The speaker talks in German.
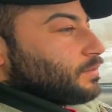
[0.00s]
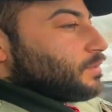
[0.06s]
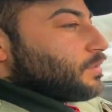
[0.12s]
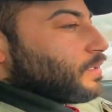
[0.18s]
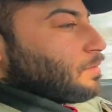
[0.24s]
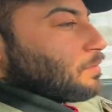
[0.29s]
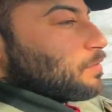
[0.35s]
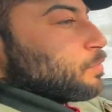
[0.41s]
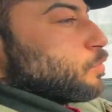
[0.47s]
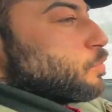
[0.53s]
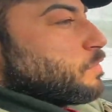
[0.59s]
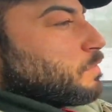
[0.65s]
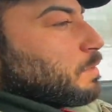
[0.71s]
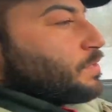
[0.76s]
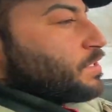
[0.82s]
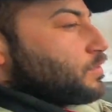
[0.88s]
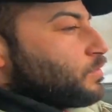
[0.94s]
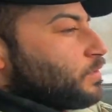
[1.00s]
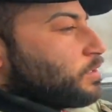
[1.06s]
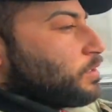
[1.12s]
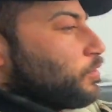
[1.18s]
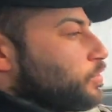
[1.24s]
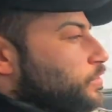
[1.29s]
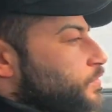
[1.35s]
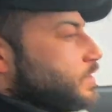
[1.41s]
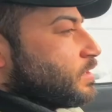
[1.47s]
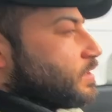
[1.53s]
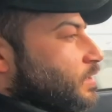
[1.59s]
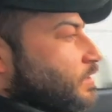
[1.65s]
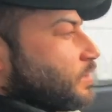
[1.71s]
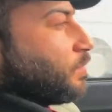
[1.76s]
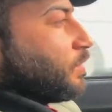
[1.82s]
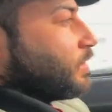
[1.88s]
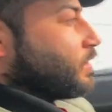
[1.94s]
Aber wir probieren mal ein bisschen was aus. Wie
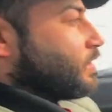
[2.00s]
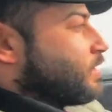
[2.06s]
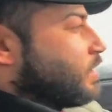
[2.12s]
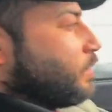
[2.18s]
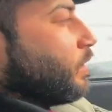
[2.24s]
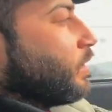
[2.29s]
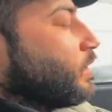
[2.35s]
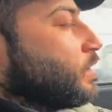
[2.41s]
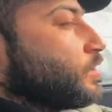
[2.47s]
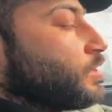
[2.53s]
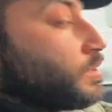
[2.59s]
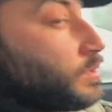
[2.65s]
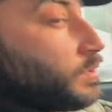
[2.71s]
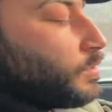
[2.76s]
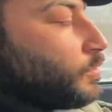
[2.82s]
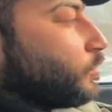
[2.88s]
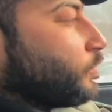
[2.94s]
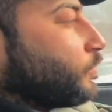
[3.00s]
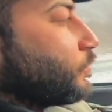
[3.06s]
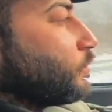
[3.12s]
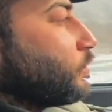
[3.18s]
gesagt, ich mache das selber nicht oft